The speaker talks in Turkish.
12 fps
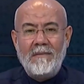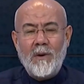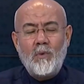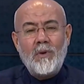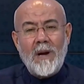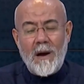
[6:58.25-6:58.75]
Ve
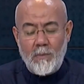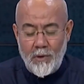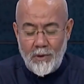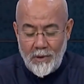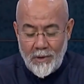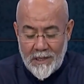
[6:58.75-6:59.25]
Kur'an
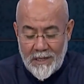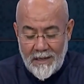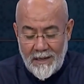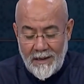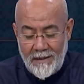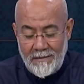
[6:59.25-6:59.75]
buyuruyor
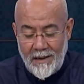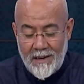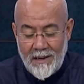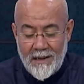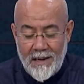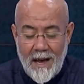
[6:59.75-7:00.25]
ki ve
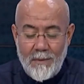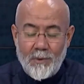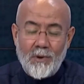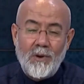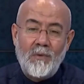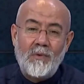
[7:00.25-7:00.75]
kana
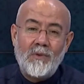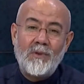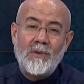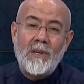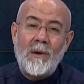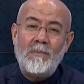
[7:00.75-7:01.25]
emruhu
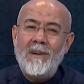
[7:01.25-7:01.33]
furuta